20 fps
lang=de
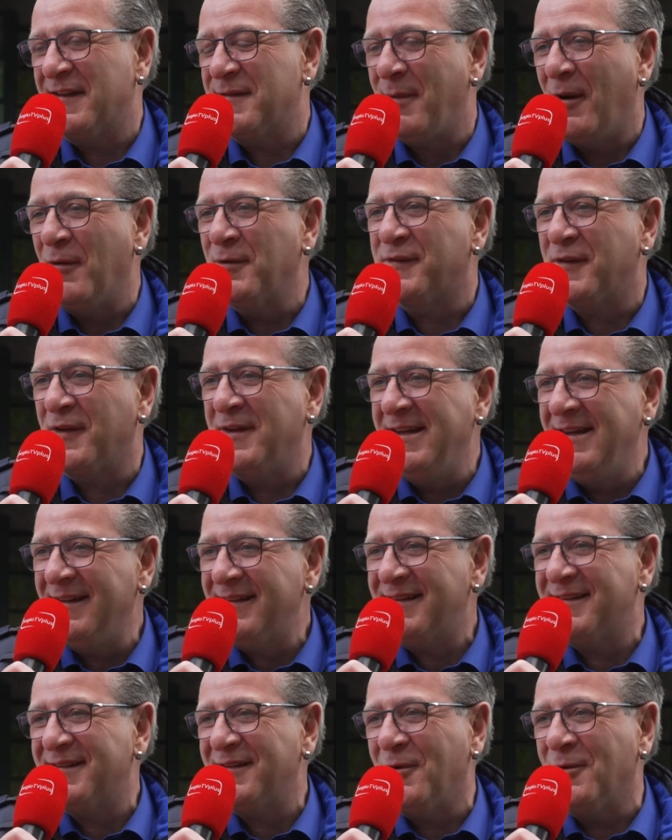jetzt
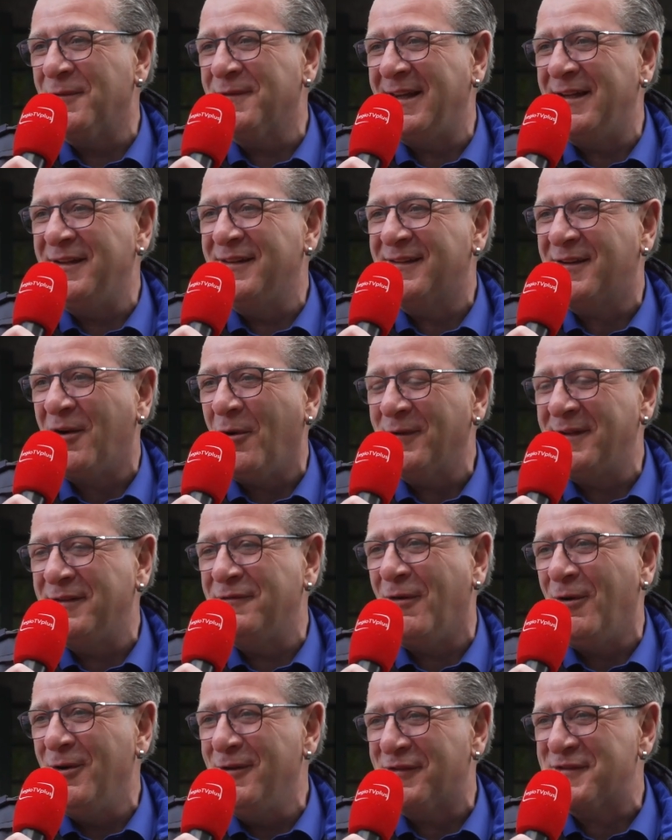pensioniert und dann geht
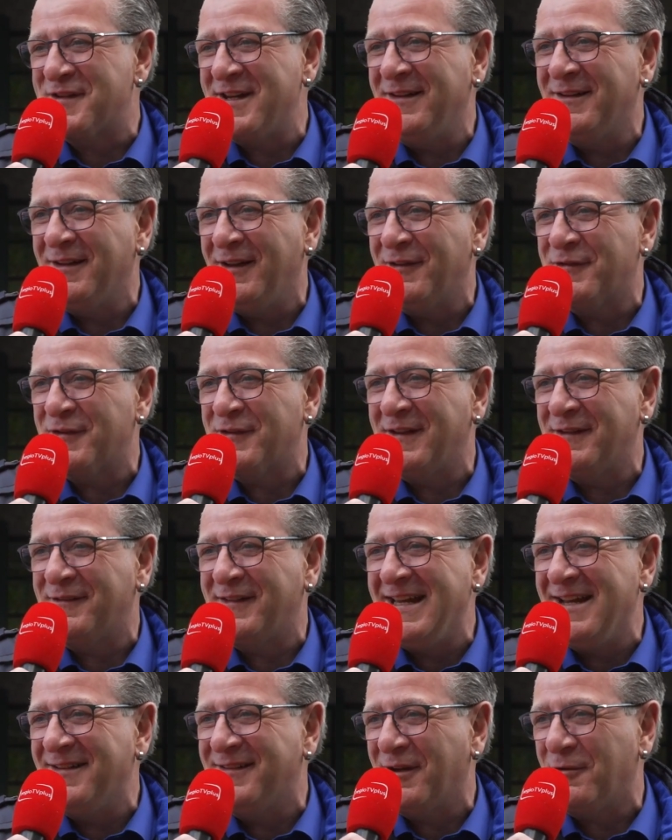in wohlverdienten
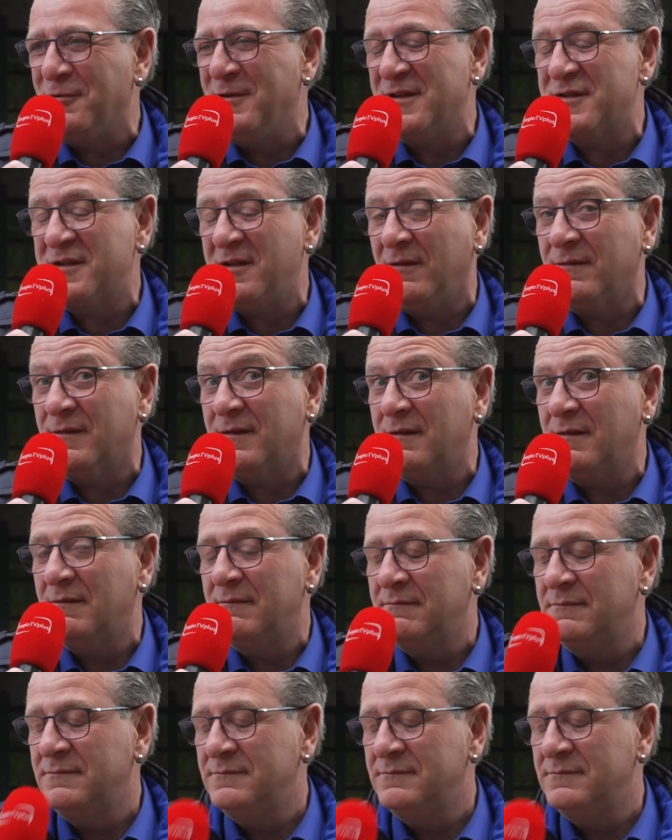äh, Ruhestand.